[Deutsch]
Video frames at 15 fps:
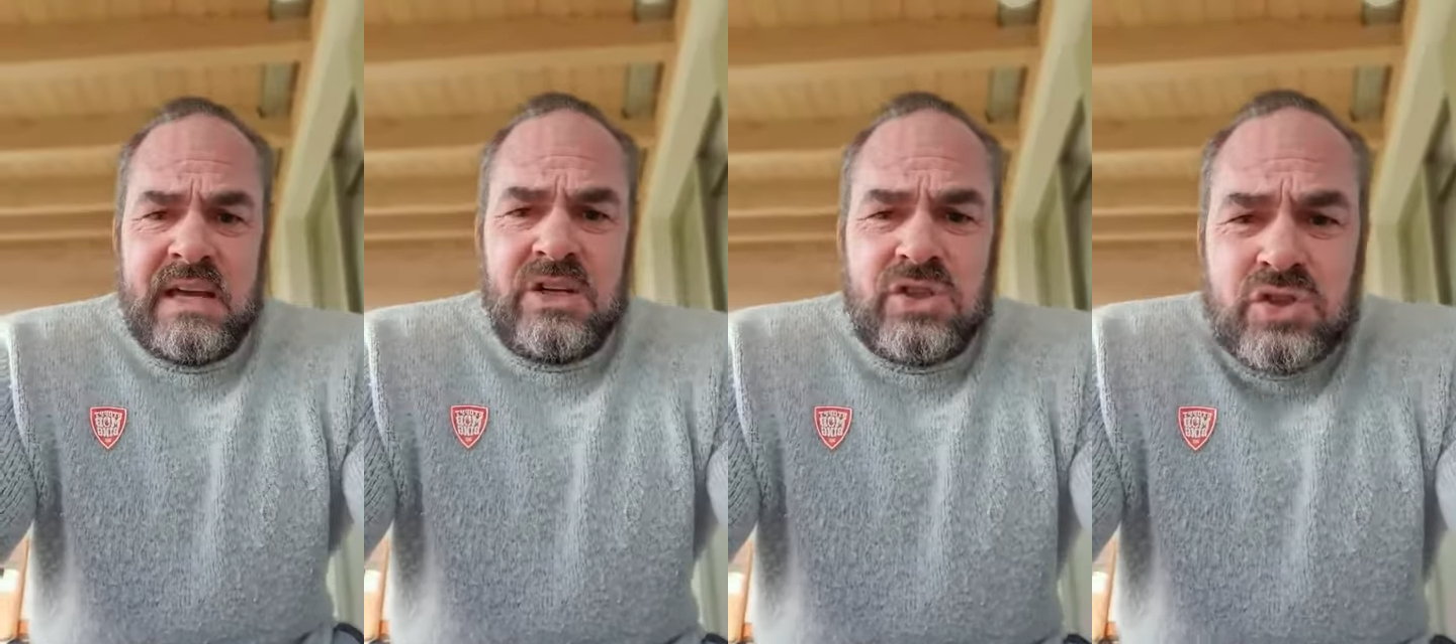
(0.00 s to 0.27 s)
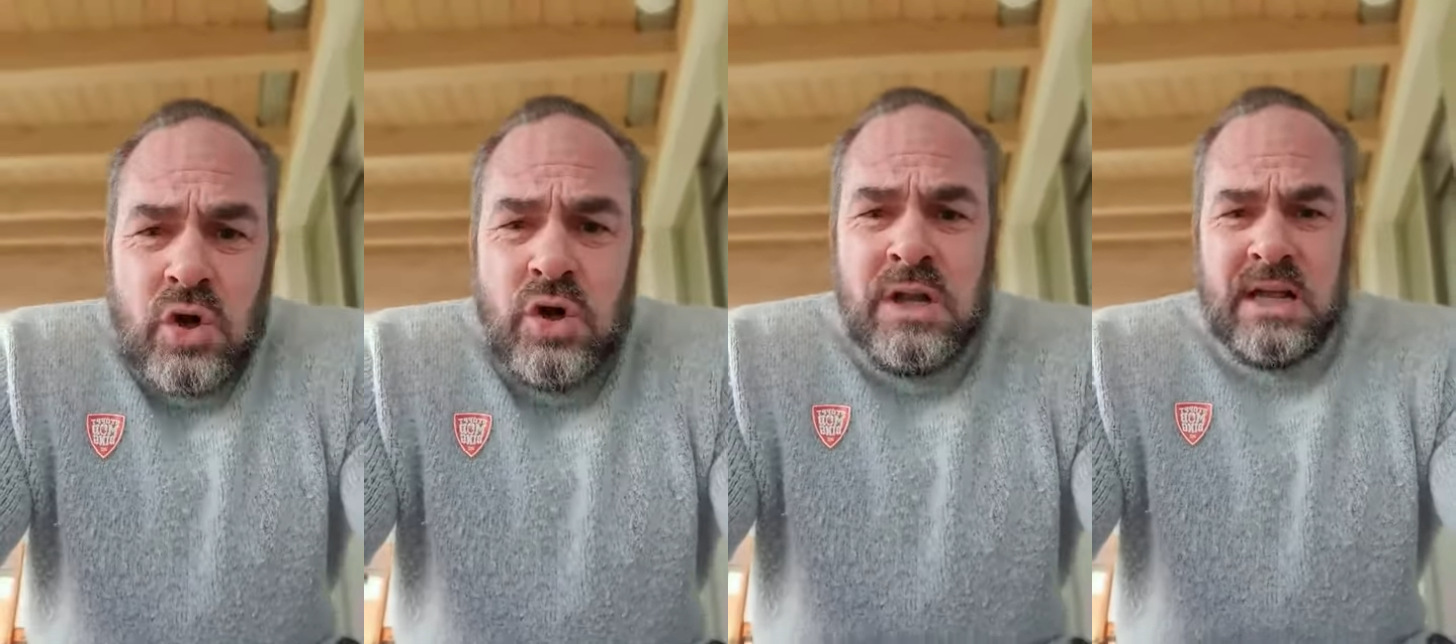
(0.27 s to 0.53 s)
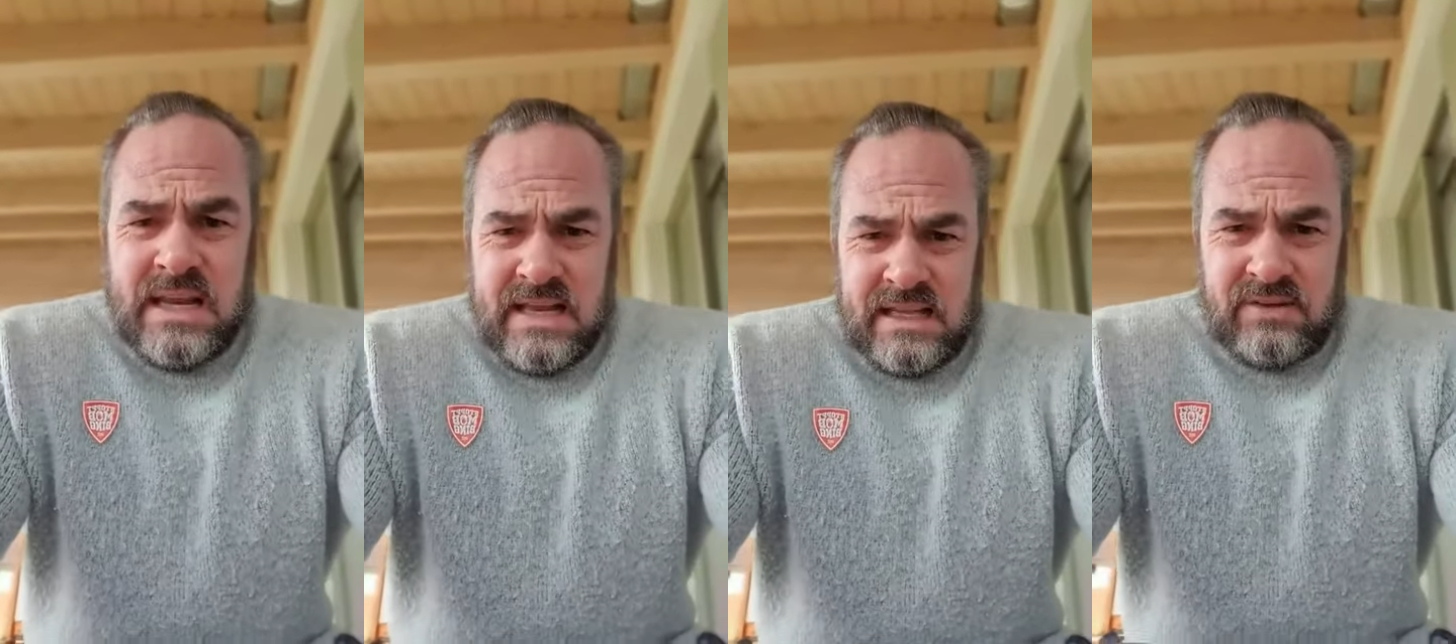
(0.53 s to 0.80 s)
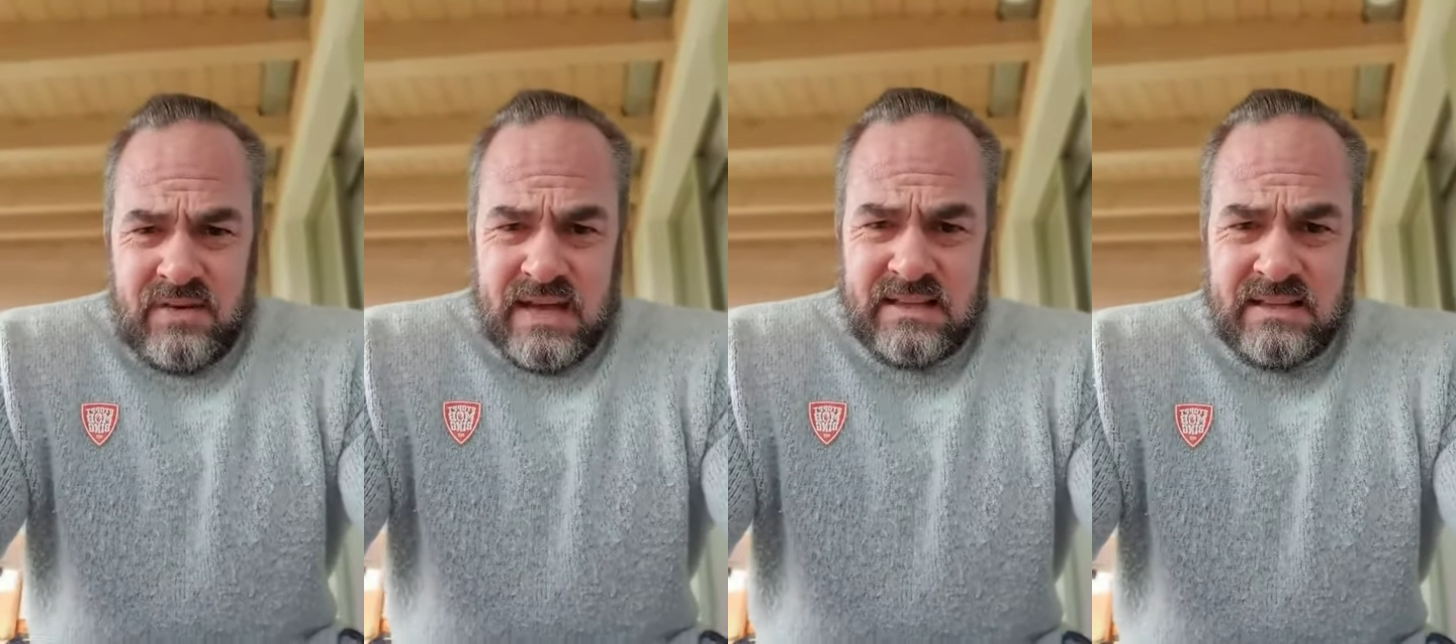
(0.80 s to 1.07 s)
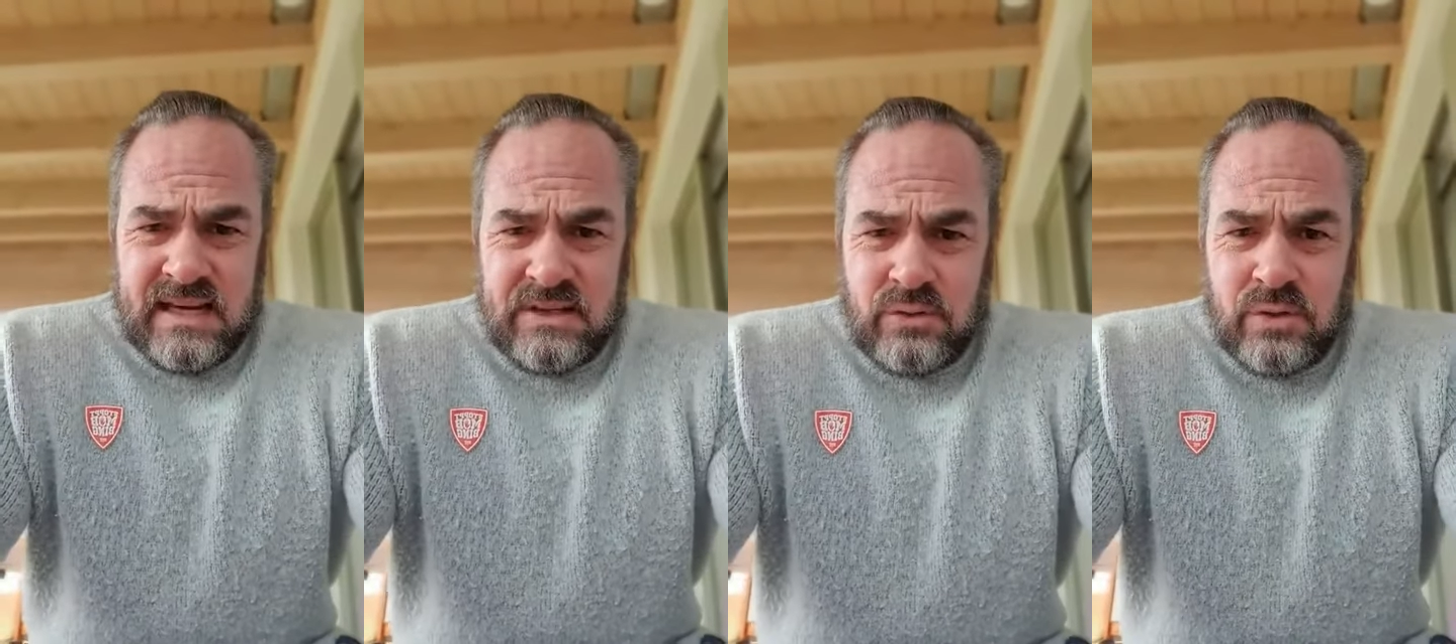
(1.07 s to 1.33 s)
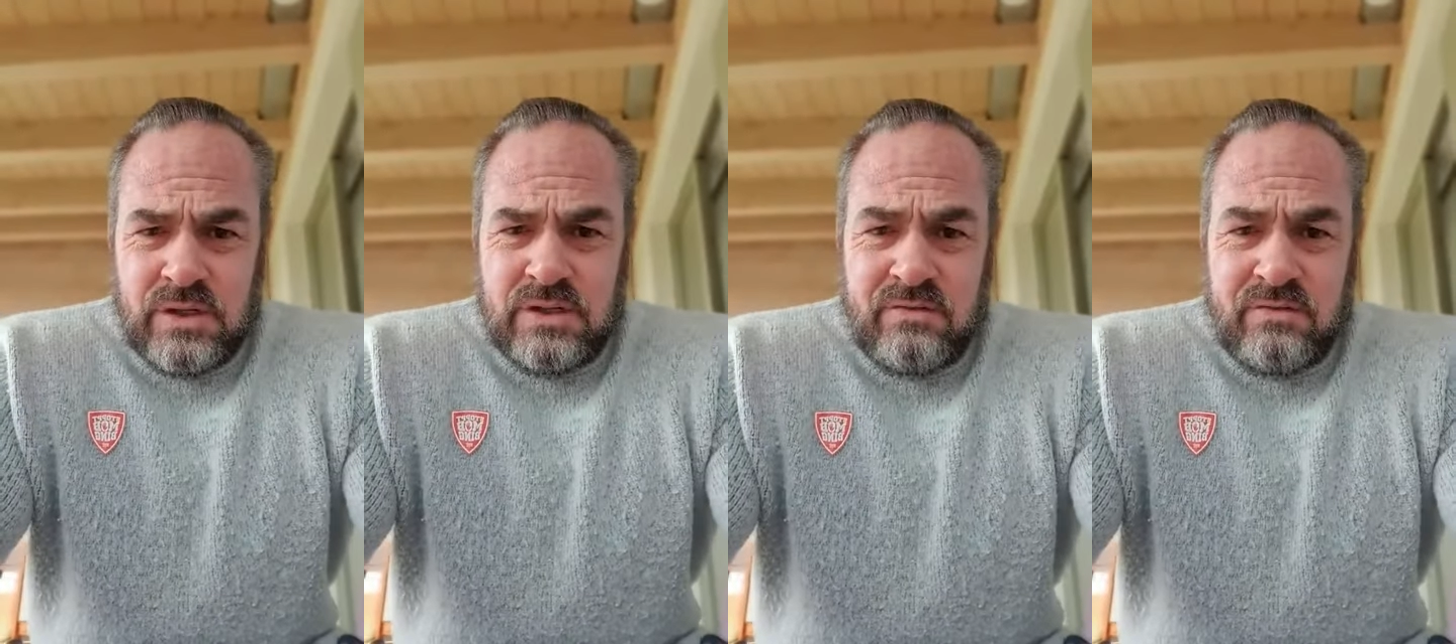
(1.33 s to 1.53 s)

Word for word: stillgelegt werden dadurch,